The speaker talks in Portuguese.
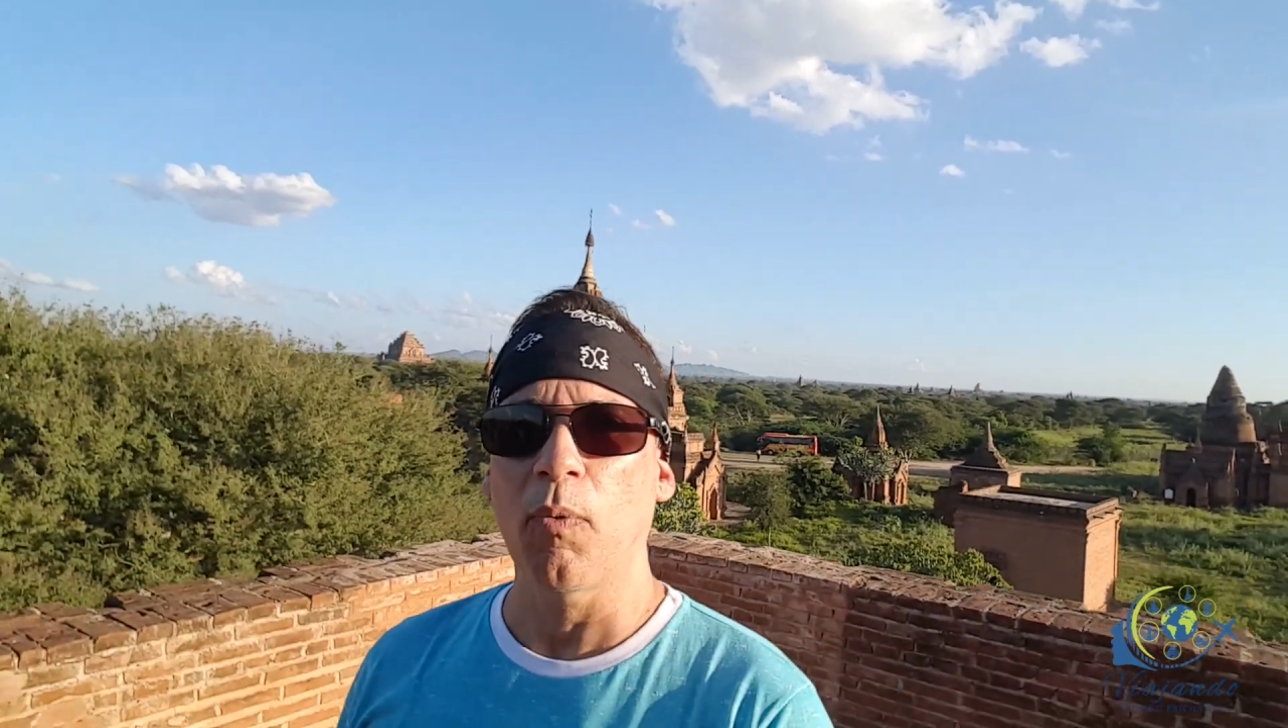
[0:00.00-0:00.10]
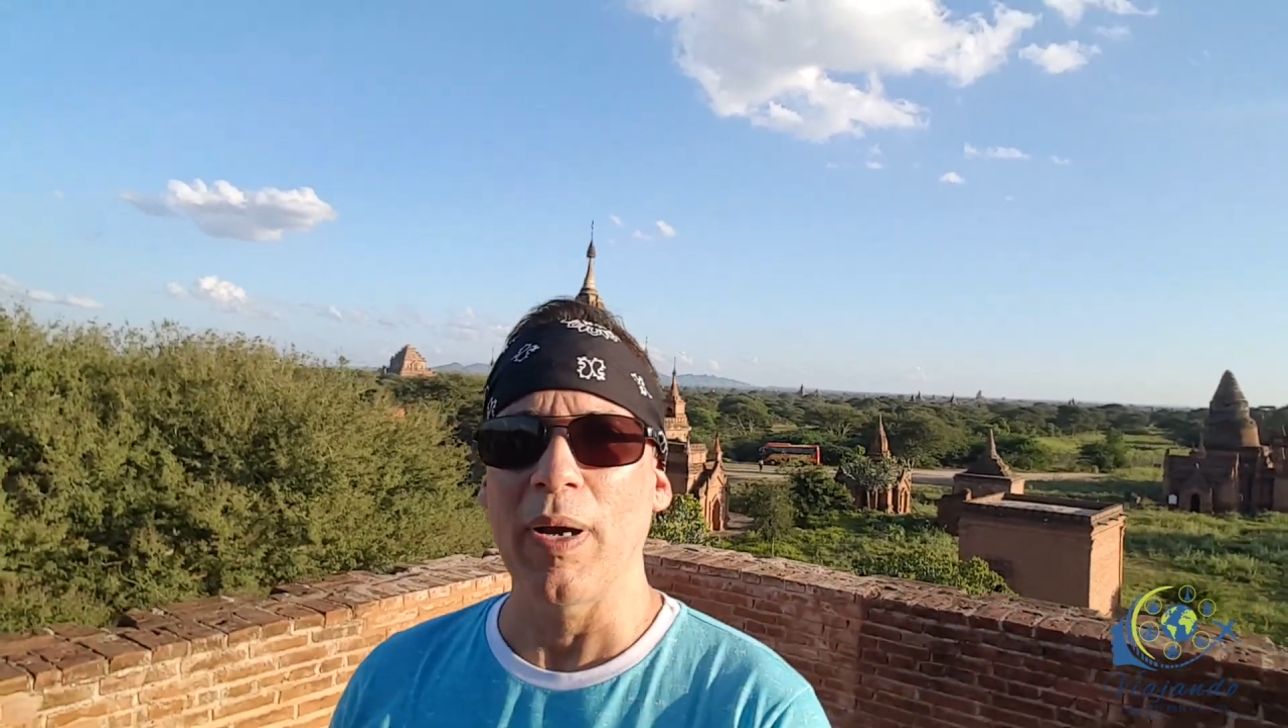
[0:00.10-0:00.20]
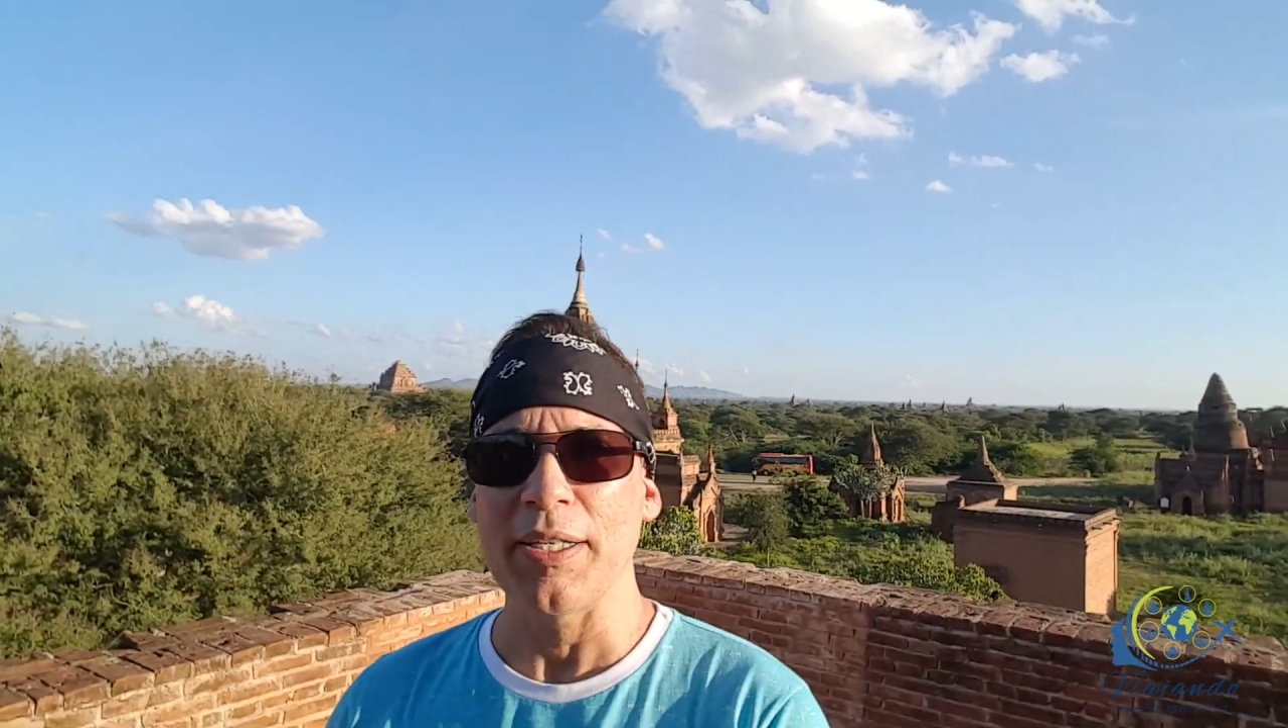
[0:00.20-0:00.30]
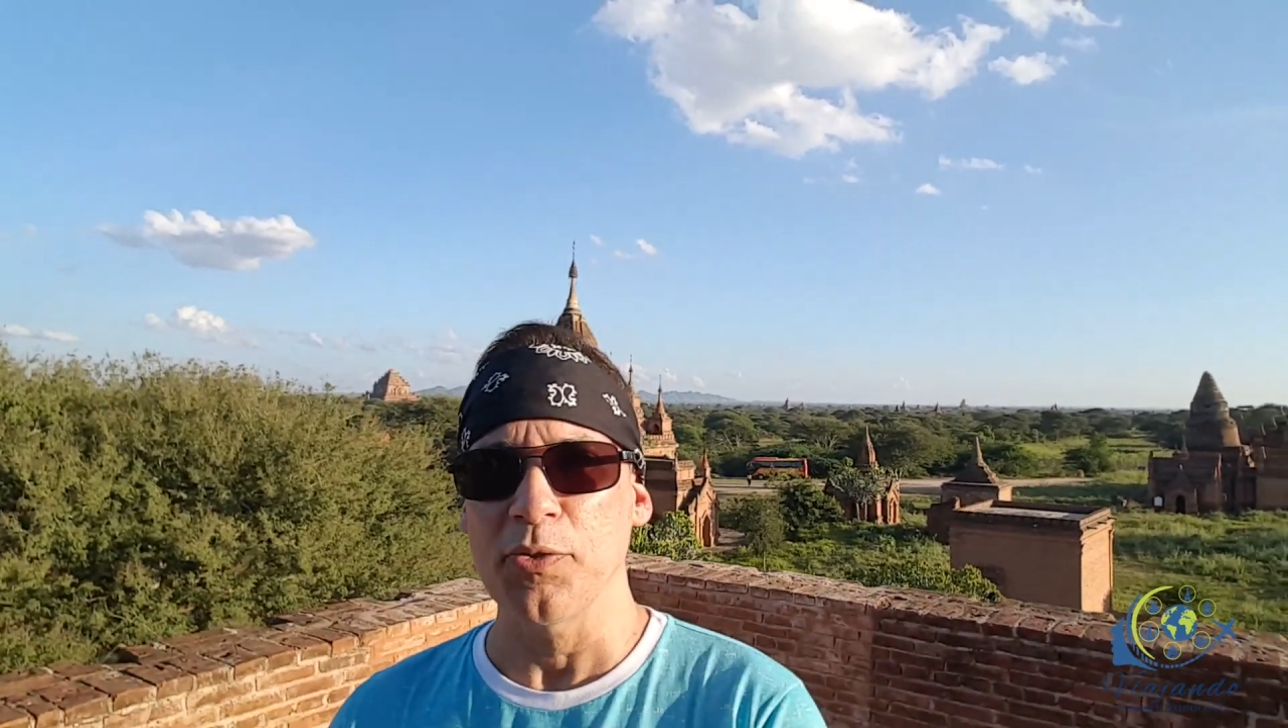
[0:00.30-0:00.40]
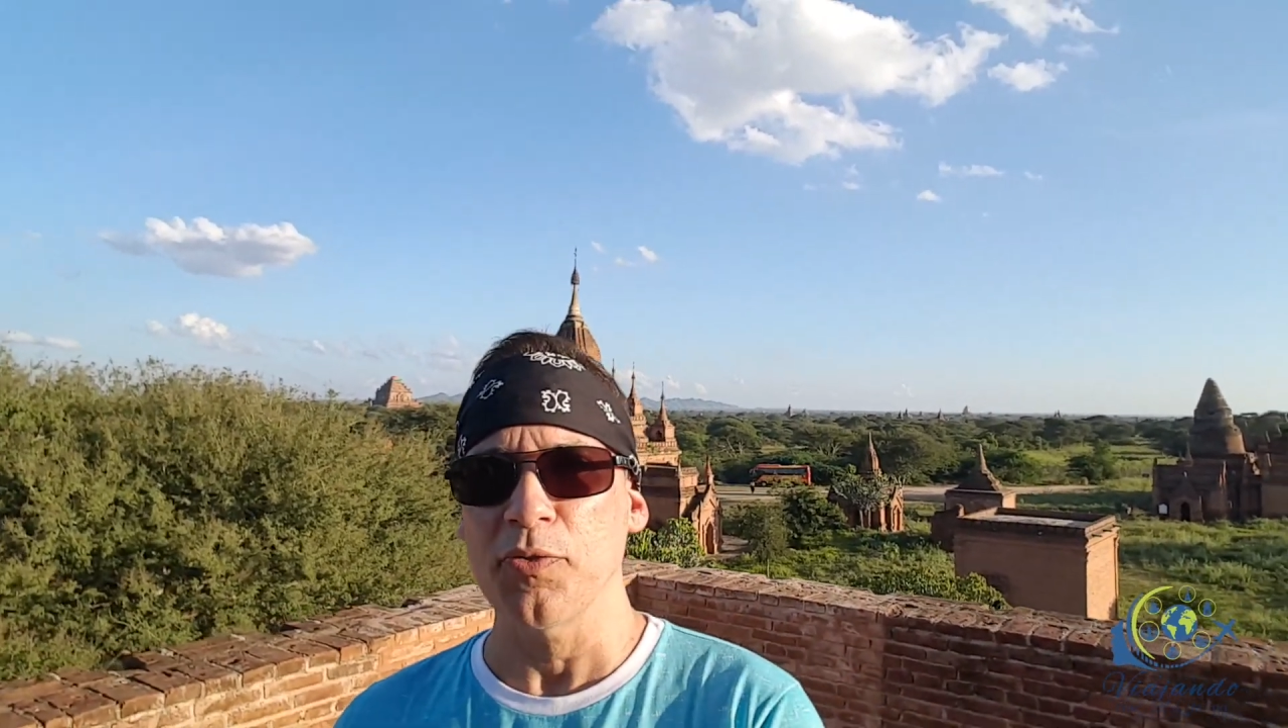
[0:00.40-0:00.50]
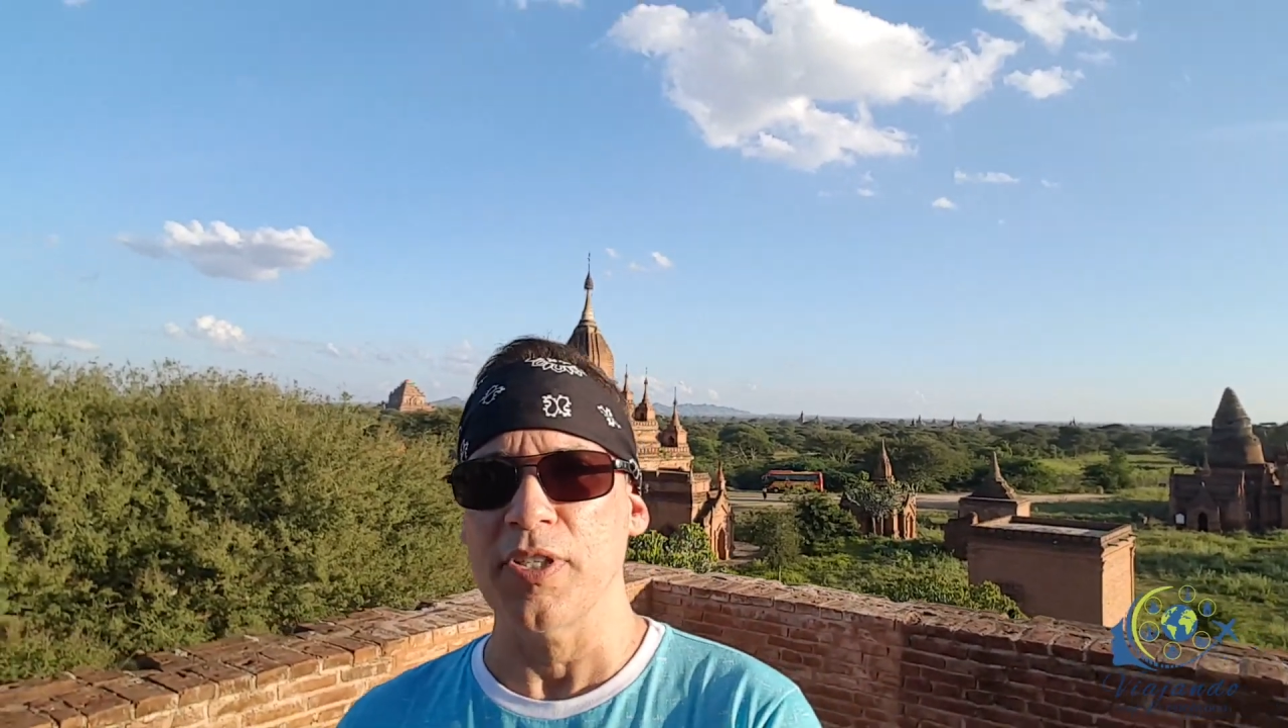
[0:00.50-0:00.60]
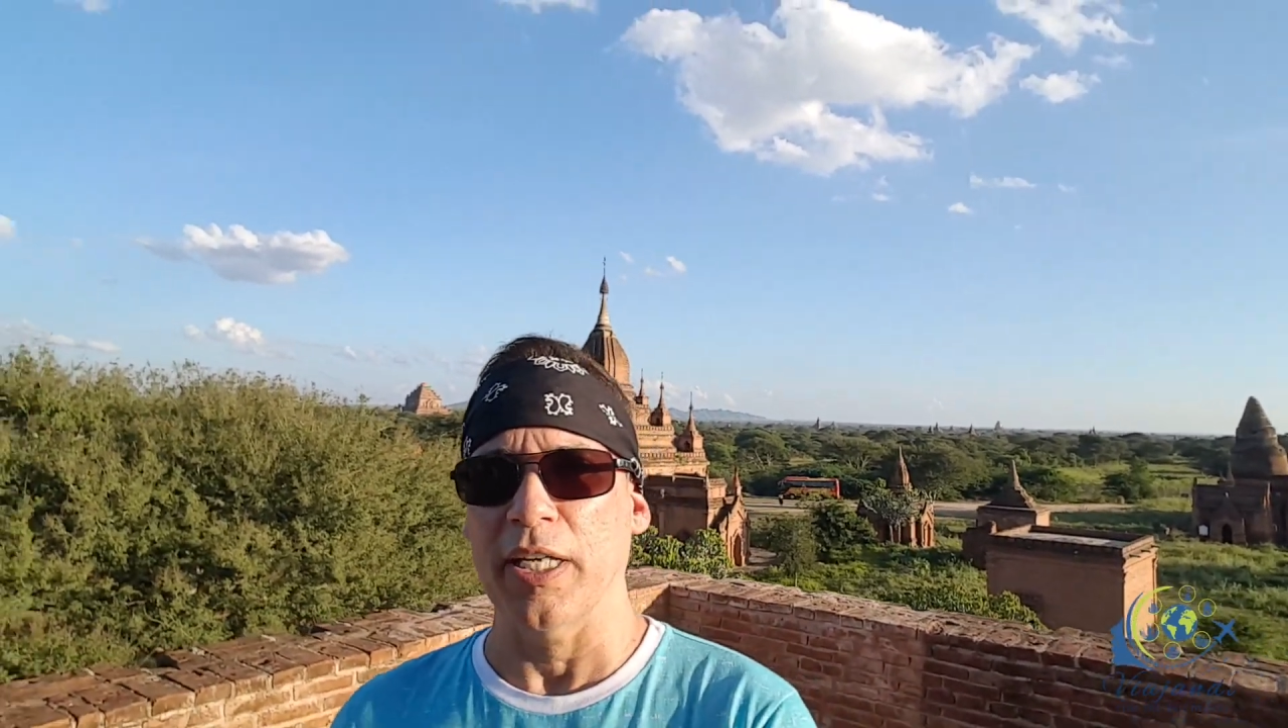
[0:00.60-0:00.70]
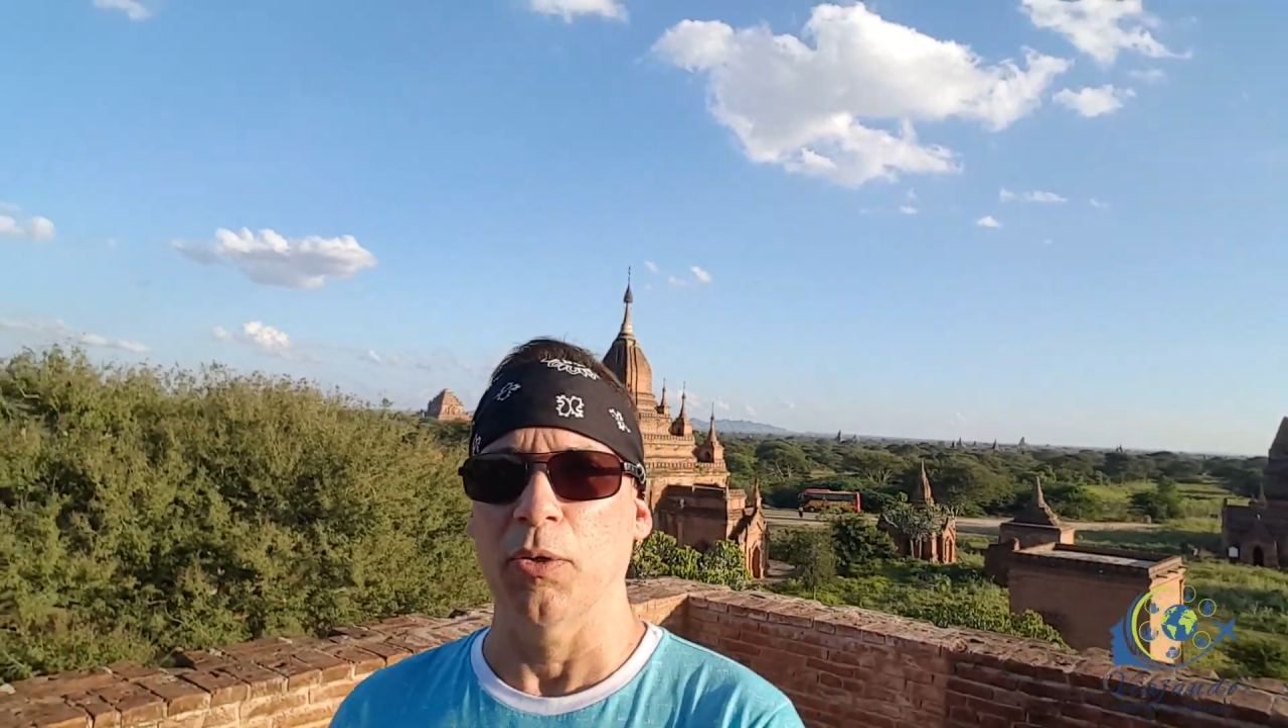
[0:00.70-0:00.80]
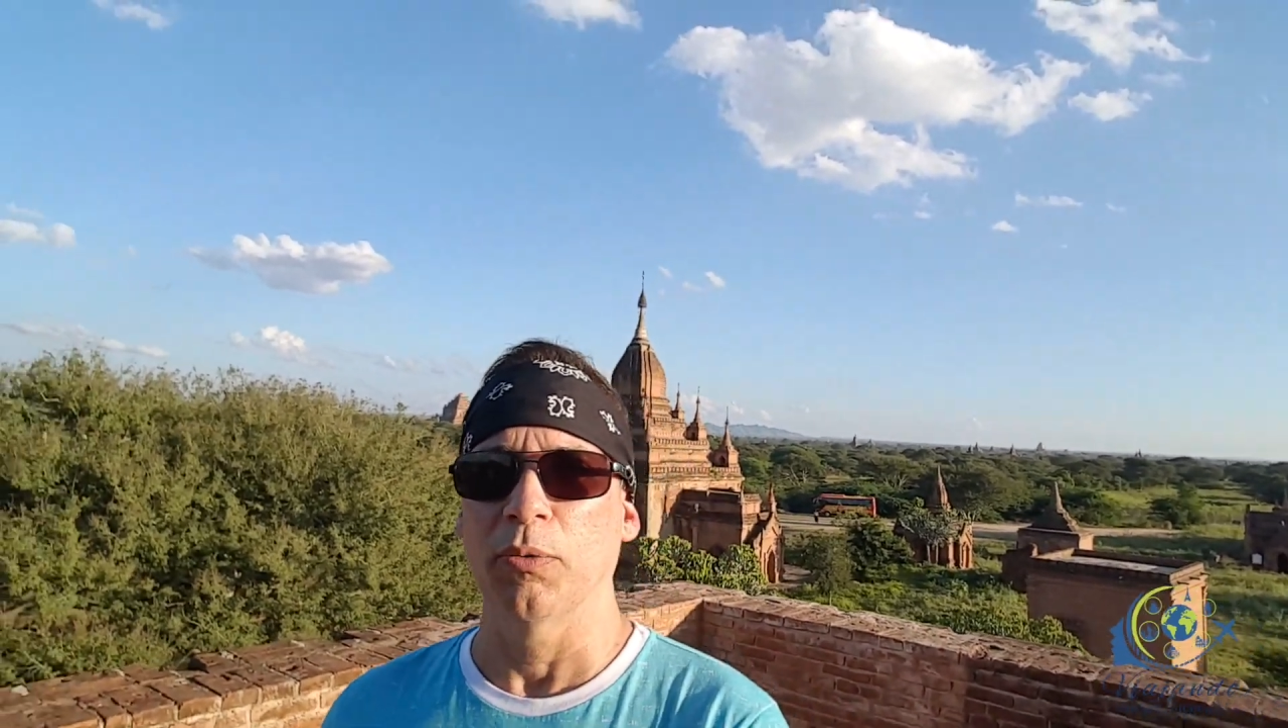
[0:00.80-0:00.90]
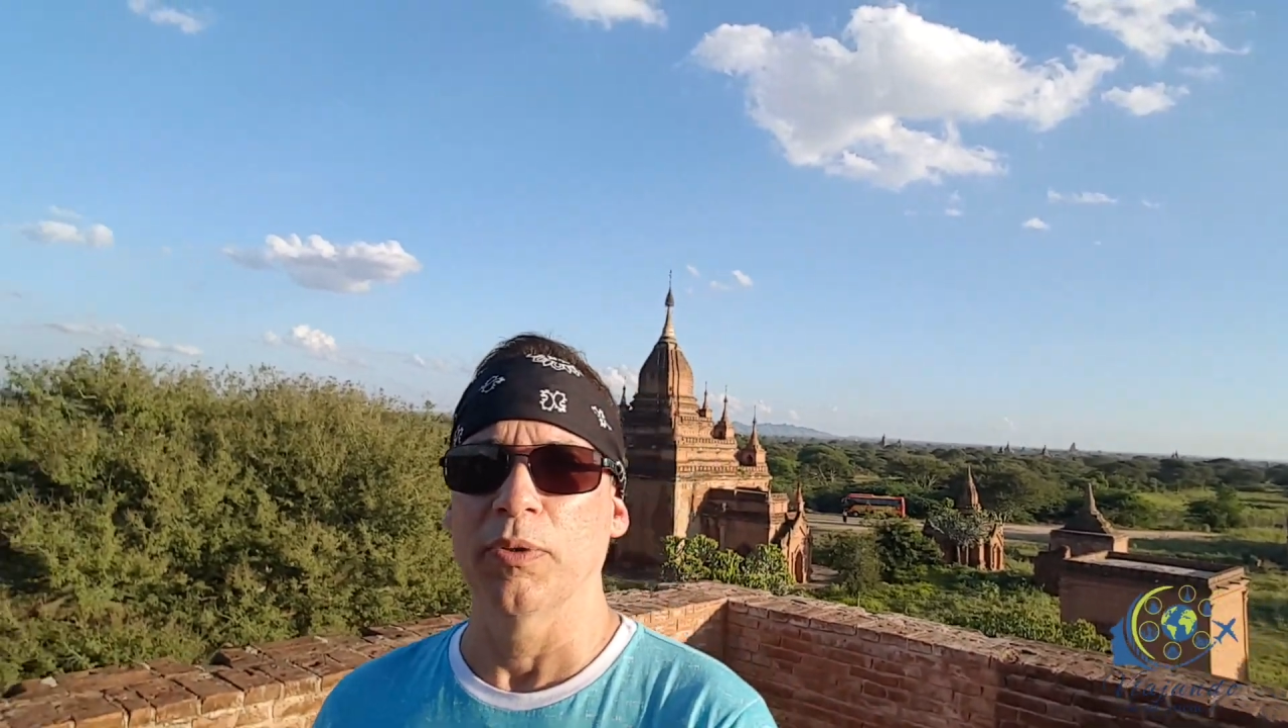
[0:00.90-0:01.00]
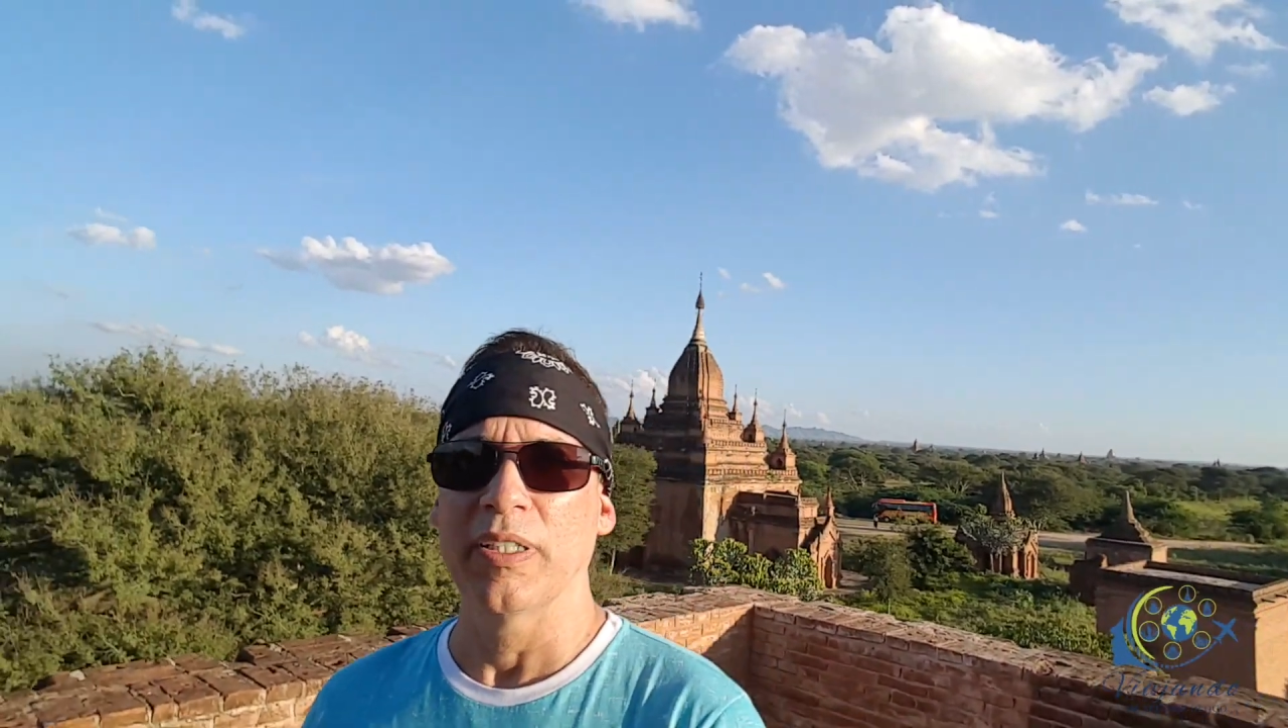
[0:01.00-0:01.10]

quase um século.